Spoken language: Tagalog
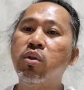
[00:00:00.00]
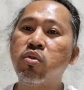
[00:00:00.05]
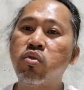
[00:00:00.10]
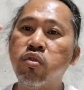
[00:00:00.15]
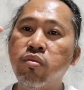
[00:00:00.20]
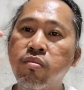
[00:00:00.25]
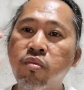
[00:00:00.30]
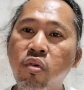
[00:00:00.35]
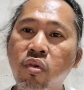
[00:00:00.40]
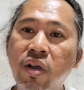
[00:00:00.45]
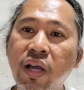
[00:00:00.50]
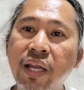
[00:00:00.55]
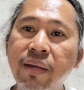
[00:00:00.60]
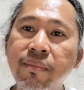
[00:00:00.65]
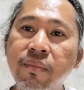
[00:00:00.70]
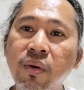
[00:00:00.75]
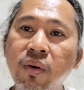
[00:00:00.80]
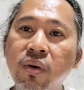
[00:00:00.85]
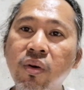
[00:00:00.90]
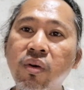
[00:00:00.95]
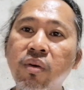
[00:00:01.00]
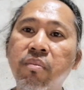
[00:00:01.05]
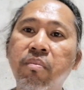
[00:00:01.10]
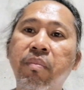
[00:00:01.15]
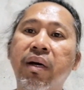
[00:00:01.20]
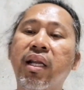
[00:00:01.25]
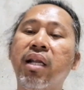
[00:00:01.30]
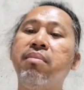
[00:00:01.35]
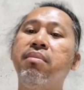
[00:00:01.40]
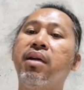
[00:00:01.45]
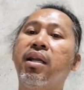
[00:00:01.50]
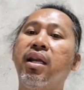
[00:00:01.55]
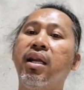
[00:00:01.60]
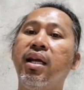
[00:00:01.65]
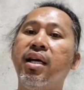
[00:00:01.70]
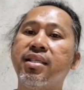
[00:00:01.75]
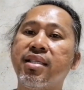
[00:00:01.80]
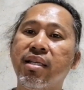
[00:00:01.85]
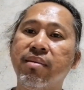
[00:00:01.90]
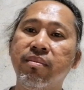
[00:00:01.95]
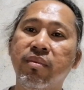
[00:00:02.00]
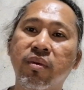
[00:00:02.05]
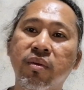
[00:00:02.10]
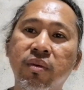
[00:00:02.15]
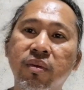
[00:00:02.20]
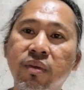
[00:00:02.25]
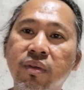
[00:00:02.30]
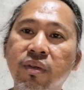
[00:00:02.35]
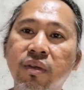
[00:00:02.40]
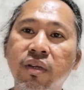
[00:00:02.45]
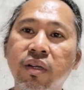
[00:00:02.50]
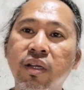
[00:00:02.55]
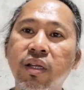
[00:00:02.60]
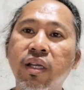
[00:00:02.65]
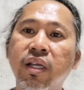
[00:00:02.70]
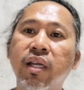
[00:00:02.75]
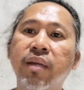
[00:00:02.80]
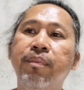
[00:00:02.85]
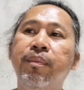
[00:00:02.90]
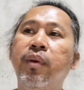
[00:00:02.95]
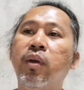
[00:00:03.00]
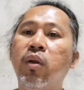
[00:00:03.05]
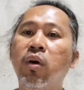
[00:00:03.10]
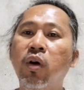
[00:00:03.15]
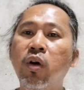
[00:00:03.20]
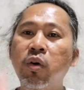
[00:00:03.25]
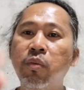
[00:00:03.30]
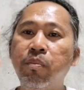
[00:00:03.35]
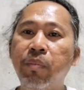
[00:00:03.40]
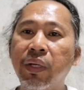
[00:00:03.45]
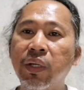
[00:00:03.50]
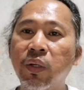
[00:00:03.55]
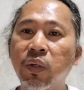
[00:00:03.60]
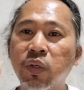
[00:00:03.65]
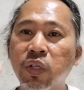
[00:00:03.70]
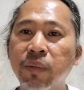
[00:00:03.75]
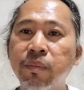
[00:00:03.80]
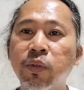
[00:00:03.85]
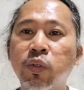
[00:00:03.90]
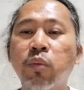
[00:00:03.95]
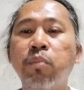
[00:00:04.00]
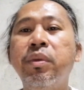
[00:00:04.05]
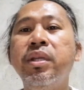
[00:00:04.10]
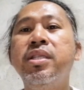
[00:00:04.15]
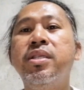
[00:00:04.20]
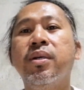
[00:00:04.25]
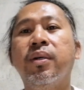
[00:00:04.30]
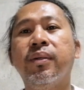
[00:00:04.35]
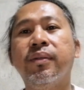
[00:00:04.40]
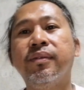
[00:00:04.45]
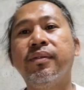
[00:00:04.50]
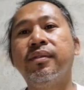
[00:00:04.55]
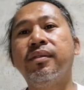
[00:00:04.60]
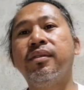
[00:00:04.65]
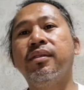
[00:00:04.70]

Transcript: subukan mo para maranasan mo. Pero panoorin mo itong video.